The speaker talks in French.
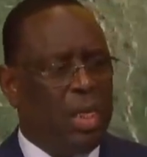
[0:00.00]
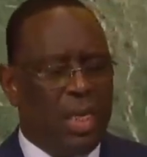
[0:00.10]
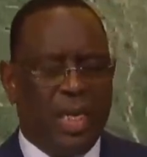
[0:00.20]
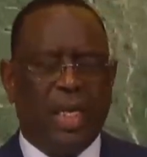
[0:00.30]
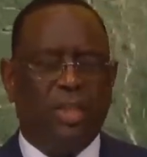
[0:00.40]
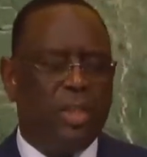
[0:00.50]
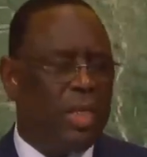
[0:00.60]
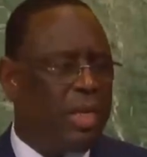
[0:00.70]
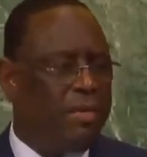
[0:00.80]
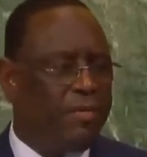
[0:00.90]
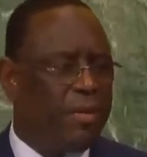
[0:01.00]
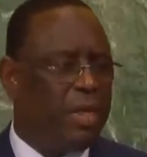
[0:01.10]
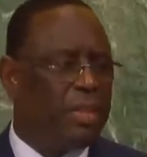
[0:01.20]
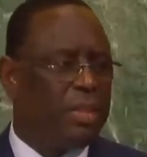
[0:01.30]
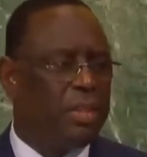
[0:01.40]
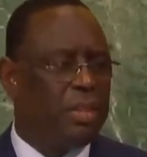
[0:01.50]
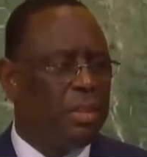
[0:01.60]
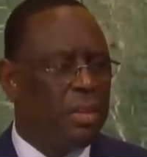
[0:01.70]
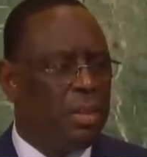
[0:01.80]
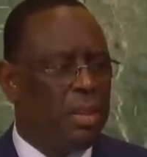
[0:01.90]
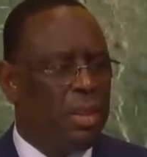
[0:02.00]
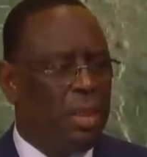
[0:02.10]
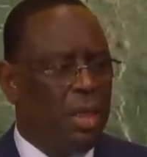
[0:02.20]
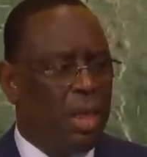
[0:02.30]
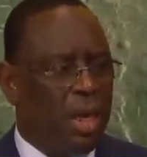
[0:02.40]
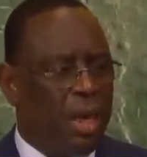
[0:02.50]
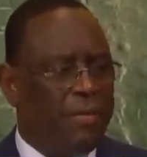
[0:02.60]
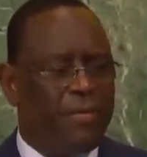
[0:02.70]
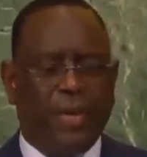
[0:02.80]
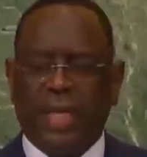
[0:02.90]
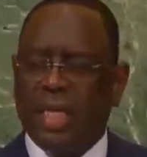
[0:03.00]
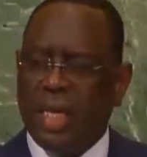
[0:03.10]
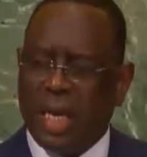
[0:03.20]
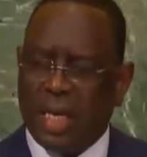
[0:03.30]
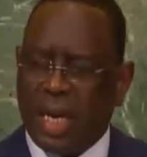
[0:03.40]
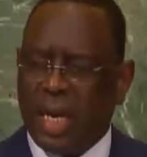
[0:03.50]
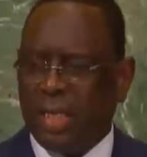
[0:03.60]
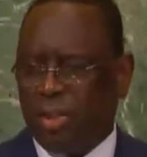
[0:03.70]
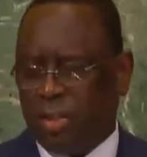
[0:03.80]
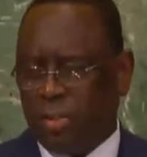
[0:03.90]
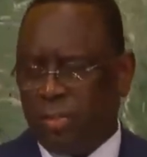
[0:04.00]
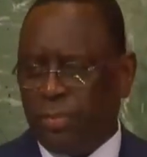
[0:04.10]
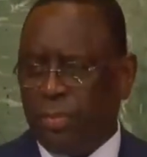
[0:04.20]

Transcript: l'énergie et les finances afin qu'il engage